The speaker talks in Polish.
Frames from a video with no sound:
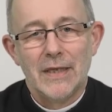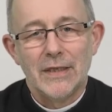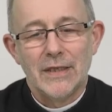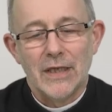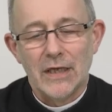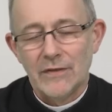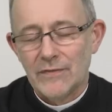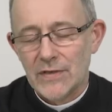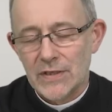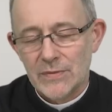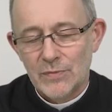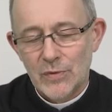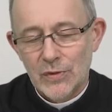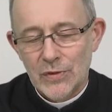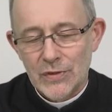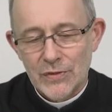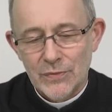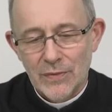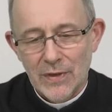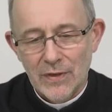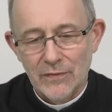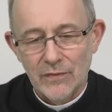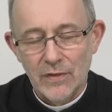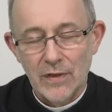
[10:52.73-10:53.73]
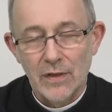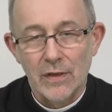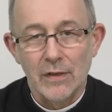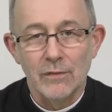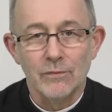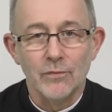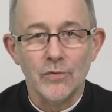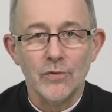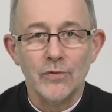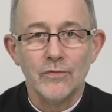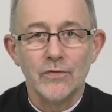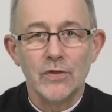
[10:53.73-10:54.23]
Niech was błogosławi
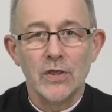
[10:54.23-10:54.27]
Bóg